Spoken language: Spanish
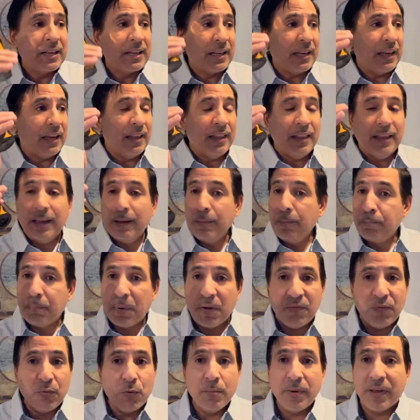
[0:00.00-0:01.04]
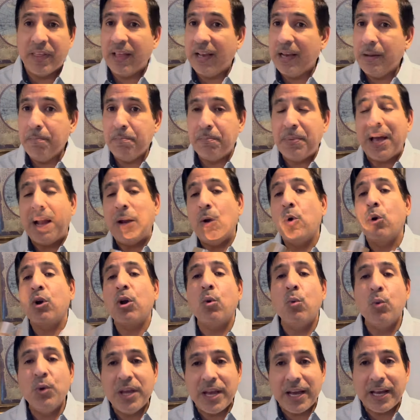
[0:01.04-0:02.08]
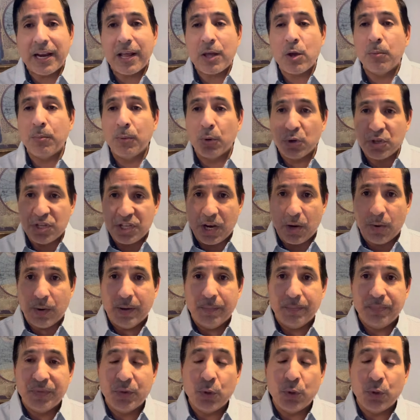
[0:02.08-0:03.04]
que de perfume de limpiar, lo que hubiera yo me lo echaba.